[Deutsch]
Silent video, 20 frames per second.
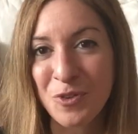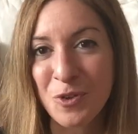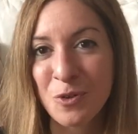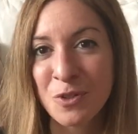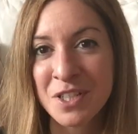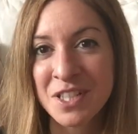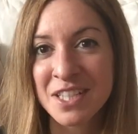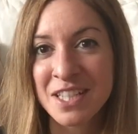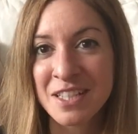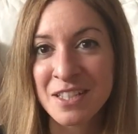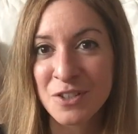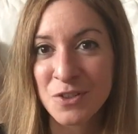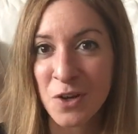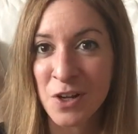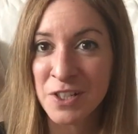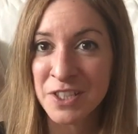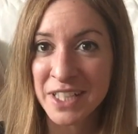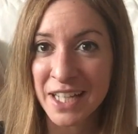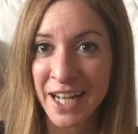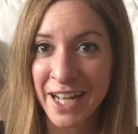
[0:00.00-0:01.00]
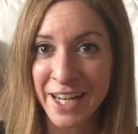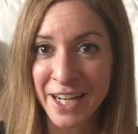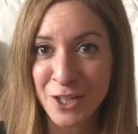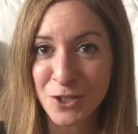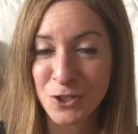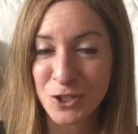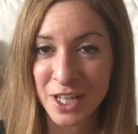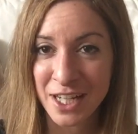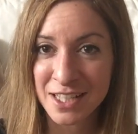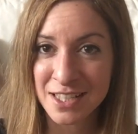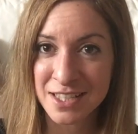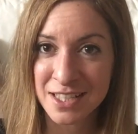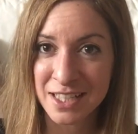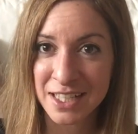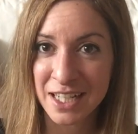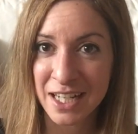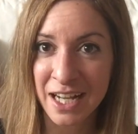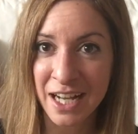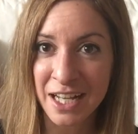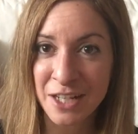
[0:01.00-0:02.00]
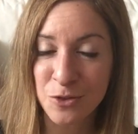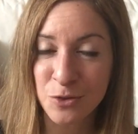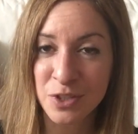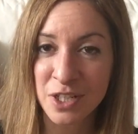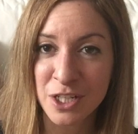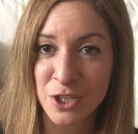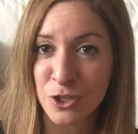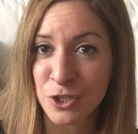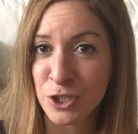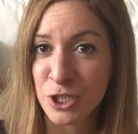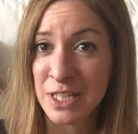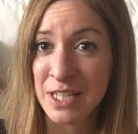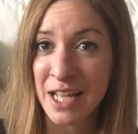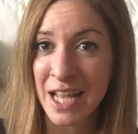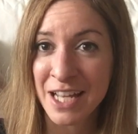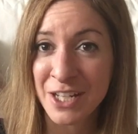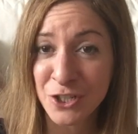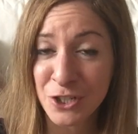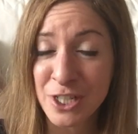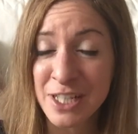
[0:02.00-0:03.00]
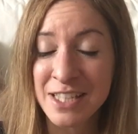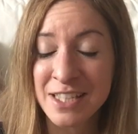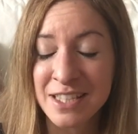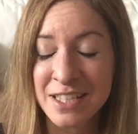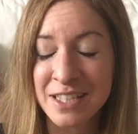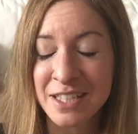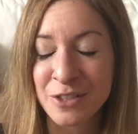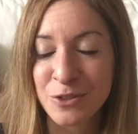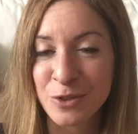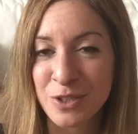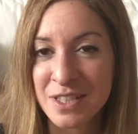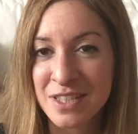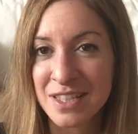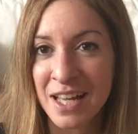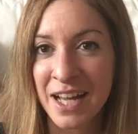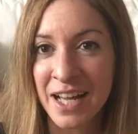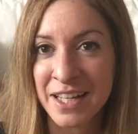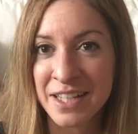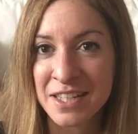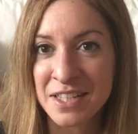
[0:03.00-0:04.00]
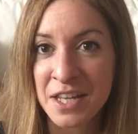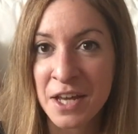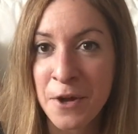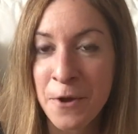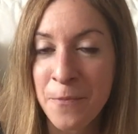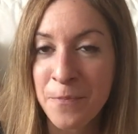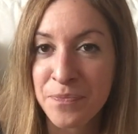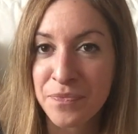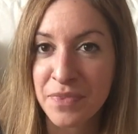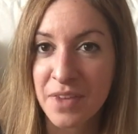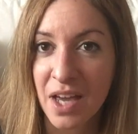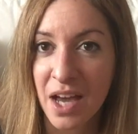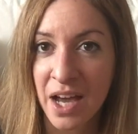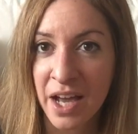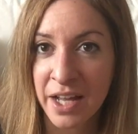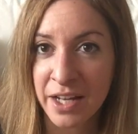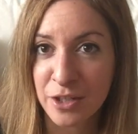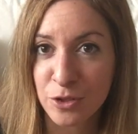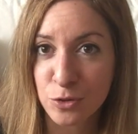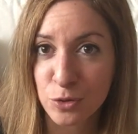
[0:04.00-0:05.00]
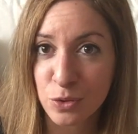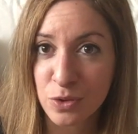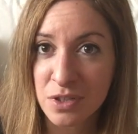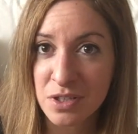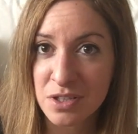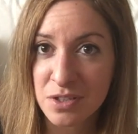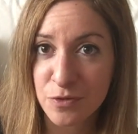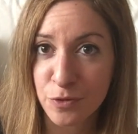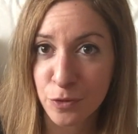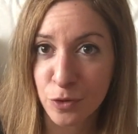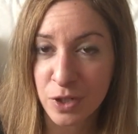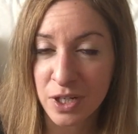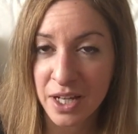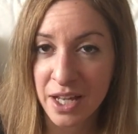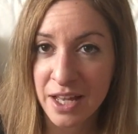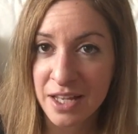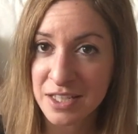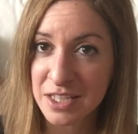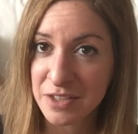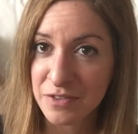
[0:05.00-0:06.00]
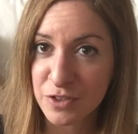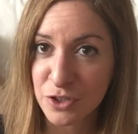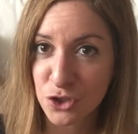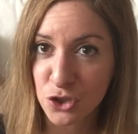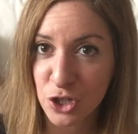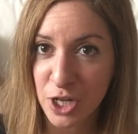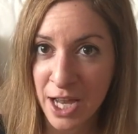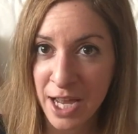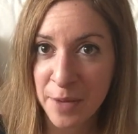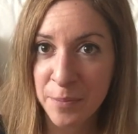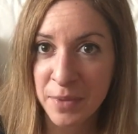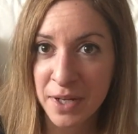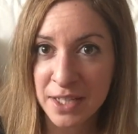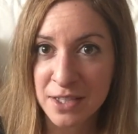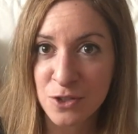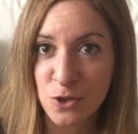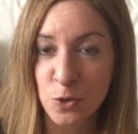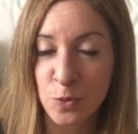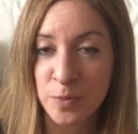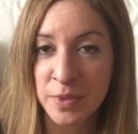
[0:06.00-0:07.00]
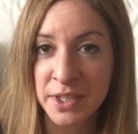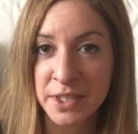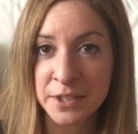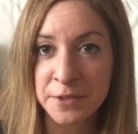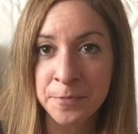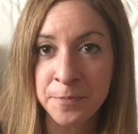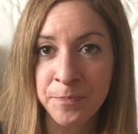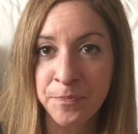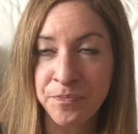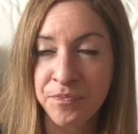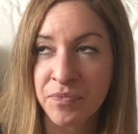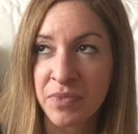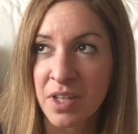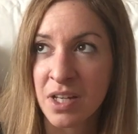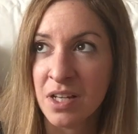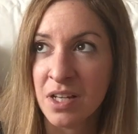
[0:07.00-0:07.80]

Und in solch einer steckt sie gerade und entschließt sich kurzerhand, einen Kurs für kreatives Schreiben anzubieten.